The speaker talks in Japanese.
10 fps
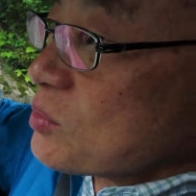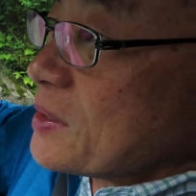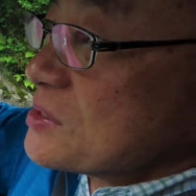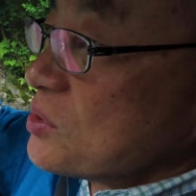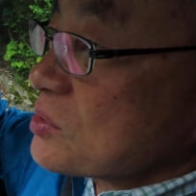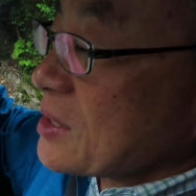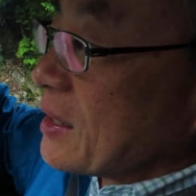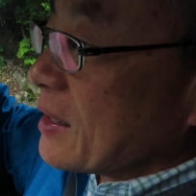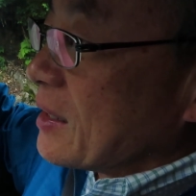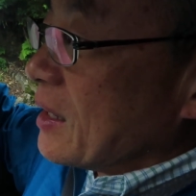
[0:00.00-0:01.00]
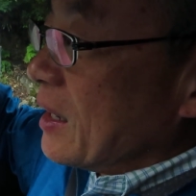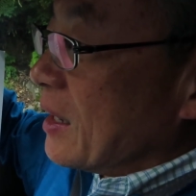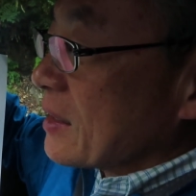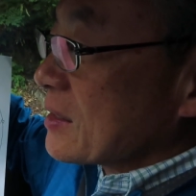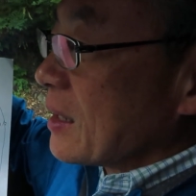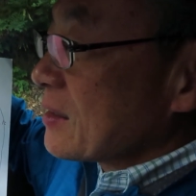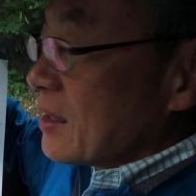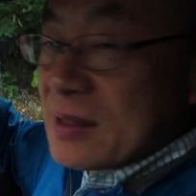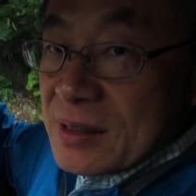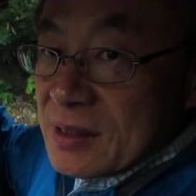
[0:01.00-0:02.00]
特別使用車で、え期間
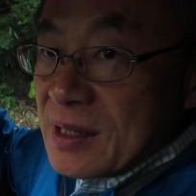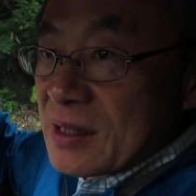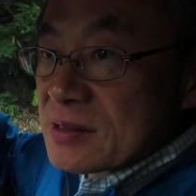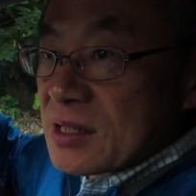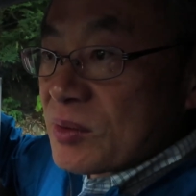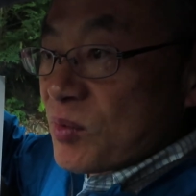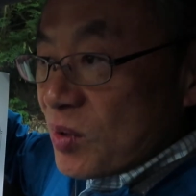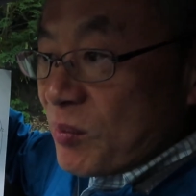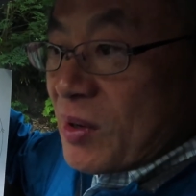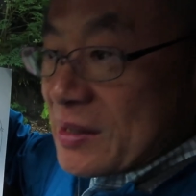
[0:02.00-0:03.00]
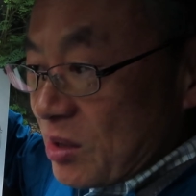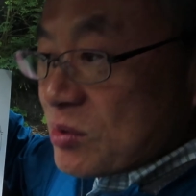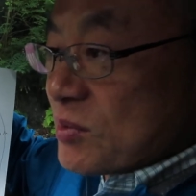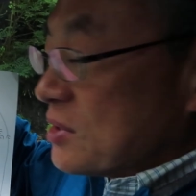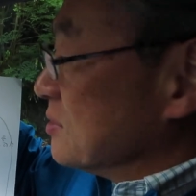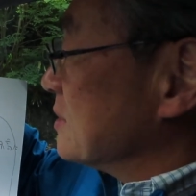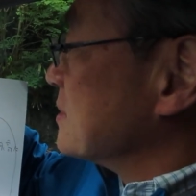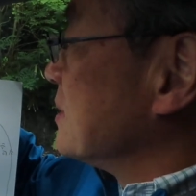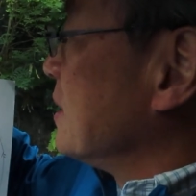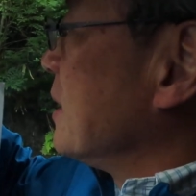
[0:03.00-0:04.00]
限定で出たんですけども、これはもうカタログモデルで
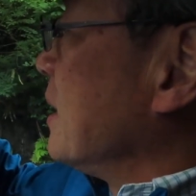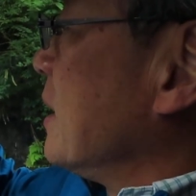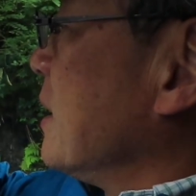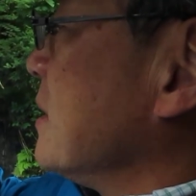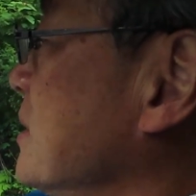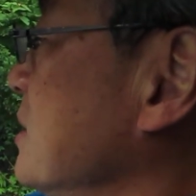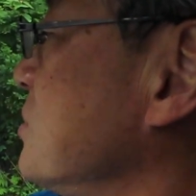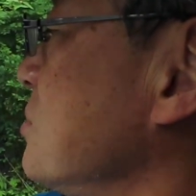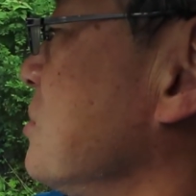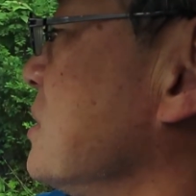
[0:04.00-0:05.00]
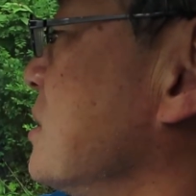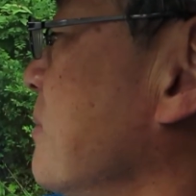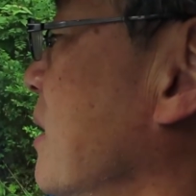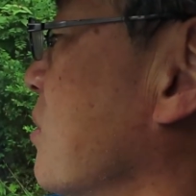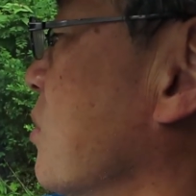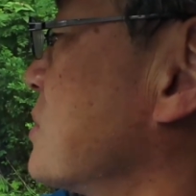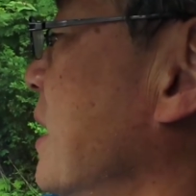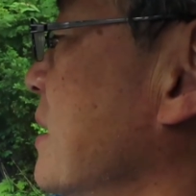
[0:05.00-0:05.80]
す。21万5000